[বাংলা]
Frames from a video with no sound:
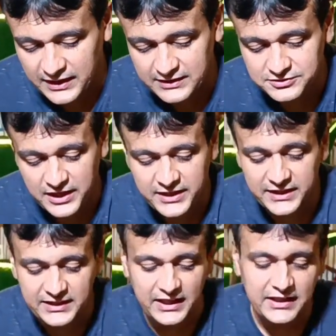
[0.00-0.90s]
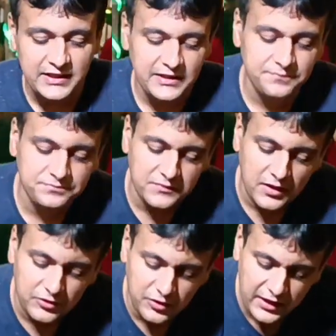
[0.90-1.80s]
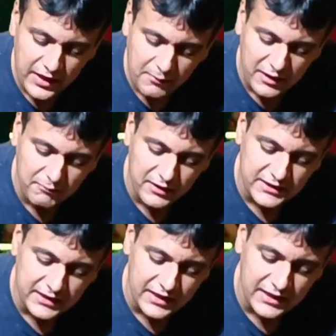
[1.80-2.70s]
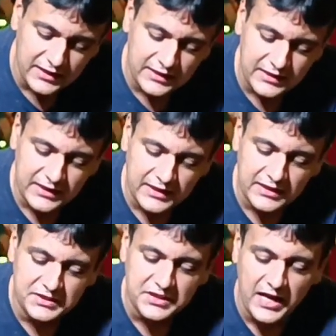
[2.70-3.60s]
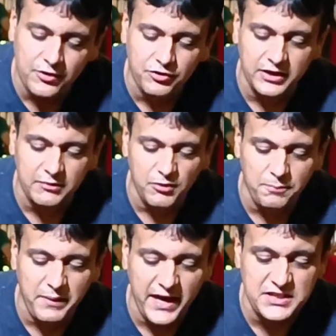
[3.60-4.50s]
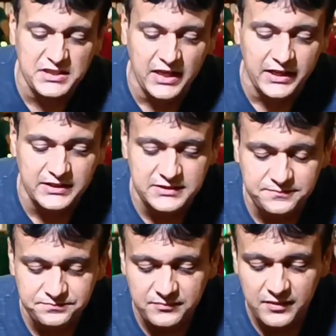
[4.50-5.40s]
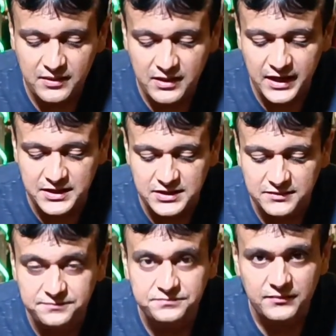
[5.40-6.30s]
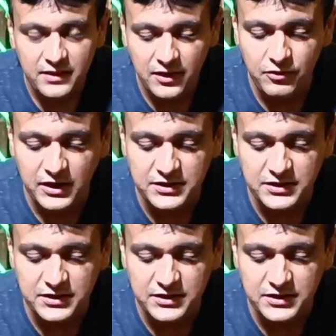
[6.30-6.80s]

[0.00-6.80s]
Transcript: এটা সাইডে থাক তো এবার আমরা যেটা ট্রাই করে দেখব ভেজ নাগেটস এই একটু